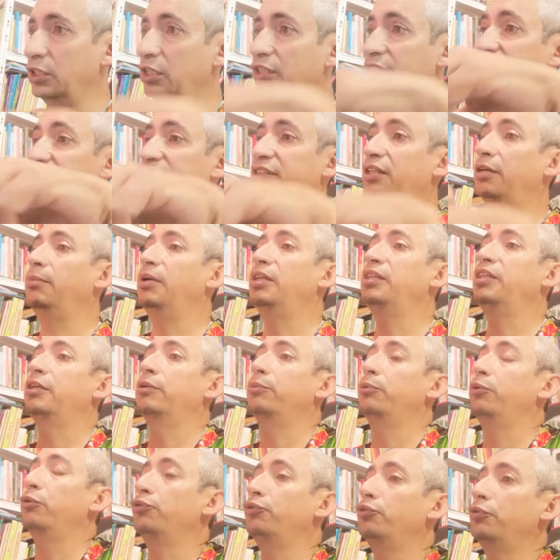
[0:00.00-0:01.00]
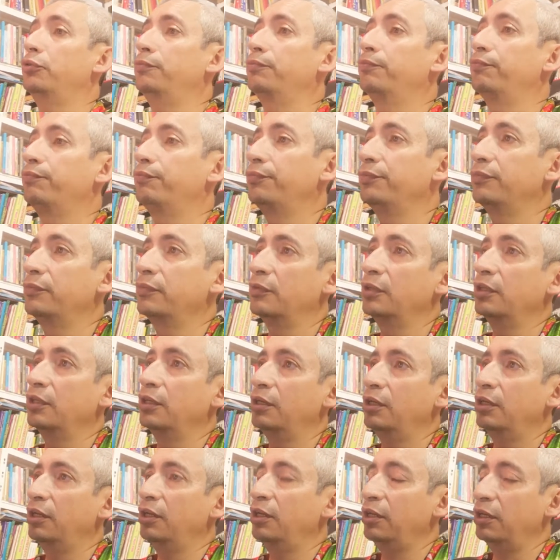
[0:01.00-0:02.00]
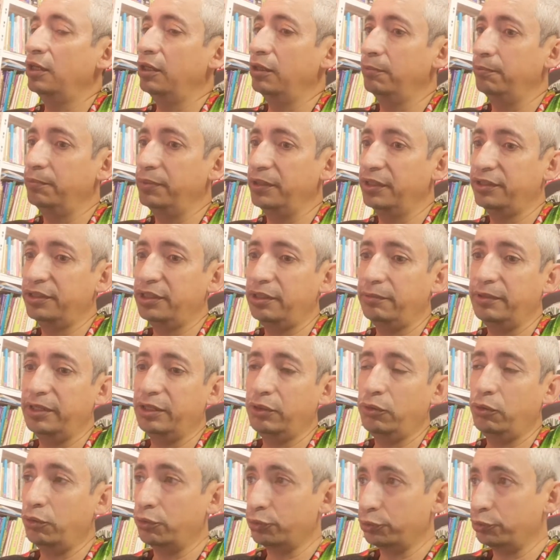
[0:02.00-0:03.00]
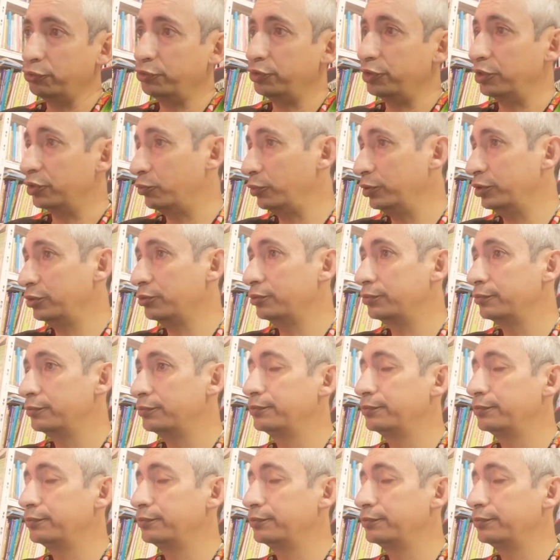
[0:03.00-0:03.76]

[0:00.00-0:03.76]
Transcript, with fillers: sistema nervioso, empieza a haber cortocircuito.